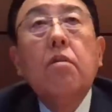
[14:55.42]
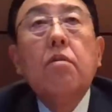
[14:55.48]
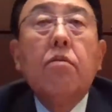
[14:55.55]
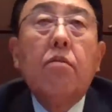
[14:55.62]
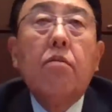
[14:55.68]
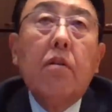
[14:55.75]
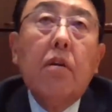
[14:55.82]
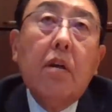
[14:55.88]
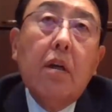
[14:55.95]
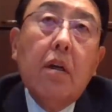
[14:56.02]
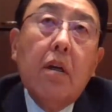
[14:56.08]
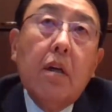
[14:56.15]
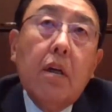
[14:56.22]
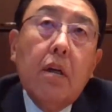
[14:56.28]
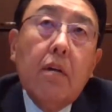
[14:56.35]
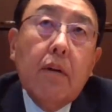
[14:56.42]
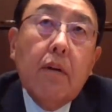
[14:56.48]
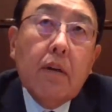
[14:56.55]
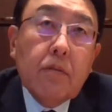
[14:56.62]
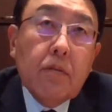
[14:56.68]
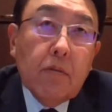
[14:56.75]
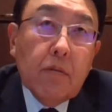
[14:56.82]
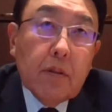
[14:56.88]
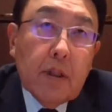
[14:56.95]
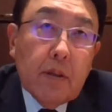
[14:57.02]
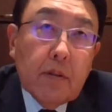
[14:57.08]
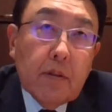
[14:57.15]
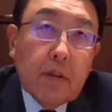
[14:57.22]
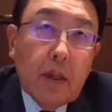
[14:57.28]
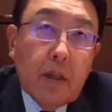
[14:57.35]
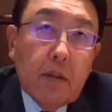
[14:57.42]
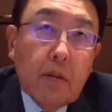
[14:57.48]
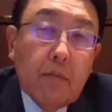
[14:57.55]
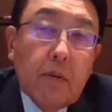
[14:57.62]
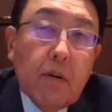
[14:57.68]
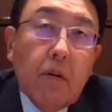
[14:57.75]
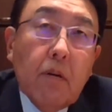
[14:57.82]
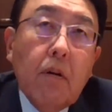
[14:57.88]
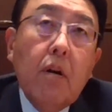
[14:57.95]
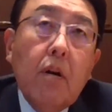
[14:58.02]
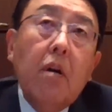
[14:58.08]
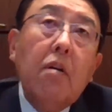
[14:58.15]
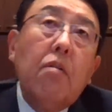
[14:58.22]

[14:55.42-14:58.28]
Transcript: それはそうですけども、